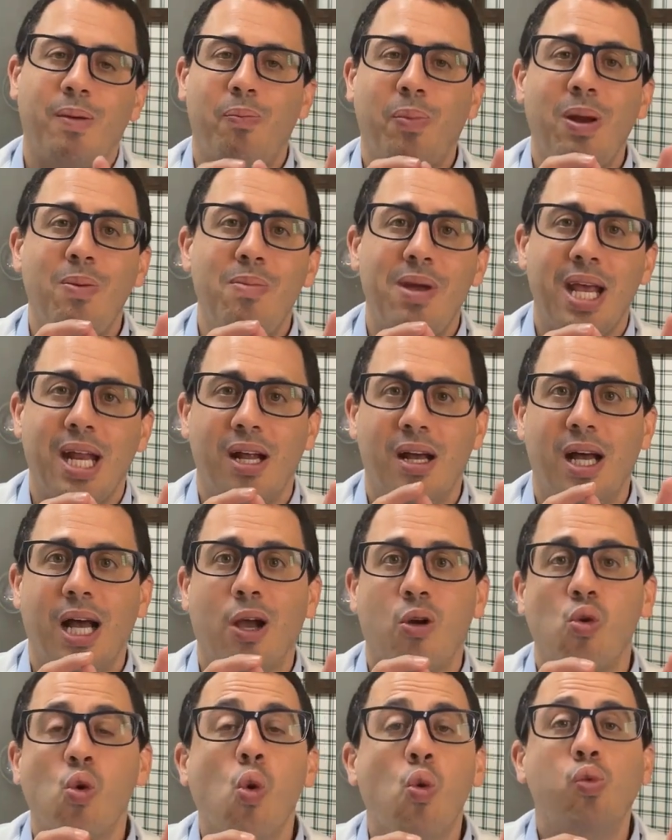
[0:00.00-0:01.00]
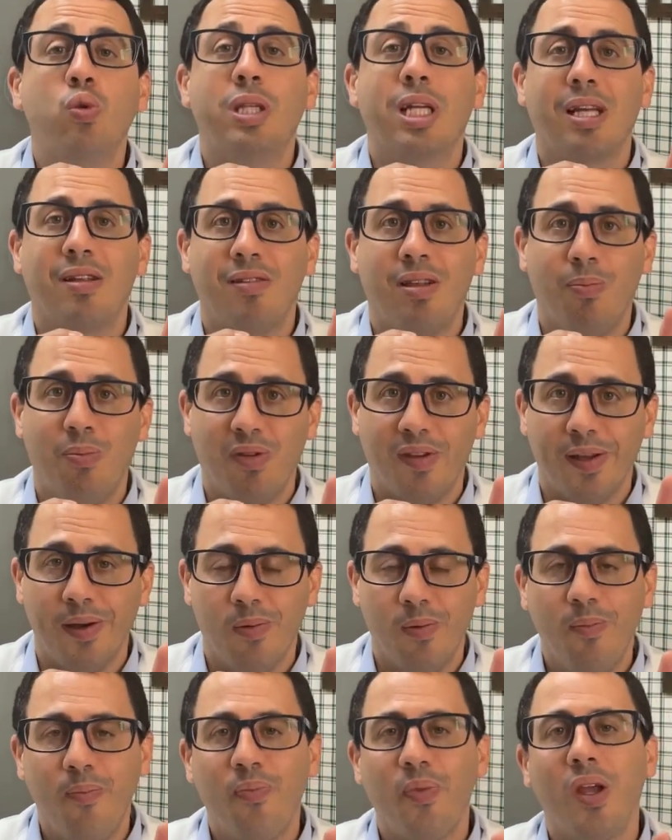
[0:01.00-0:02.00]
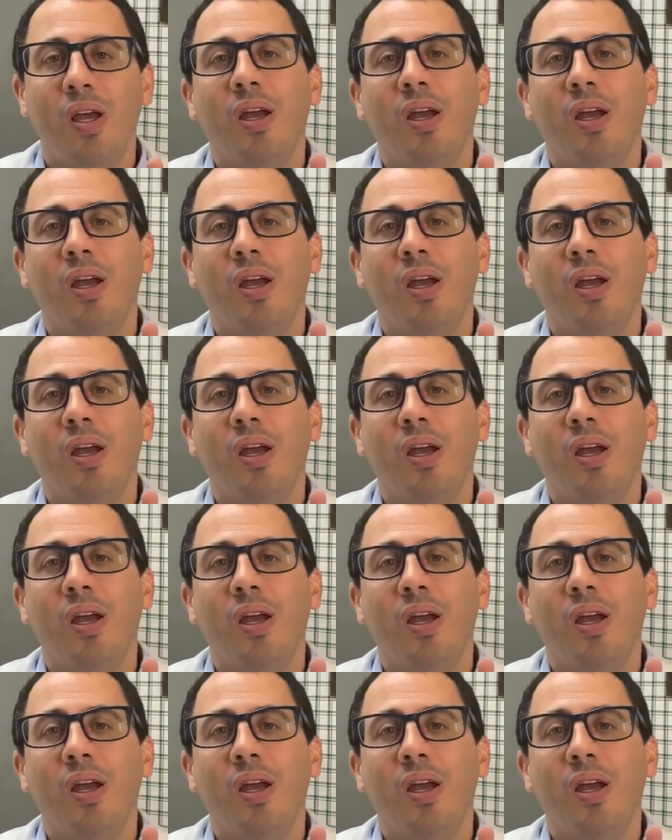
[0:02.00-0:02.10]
A primeira, a contracepção,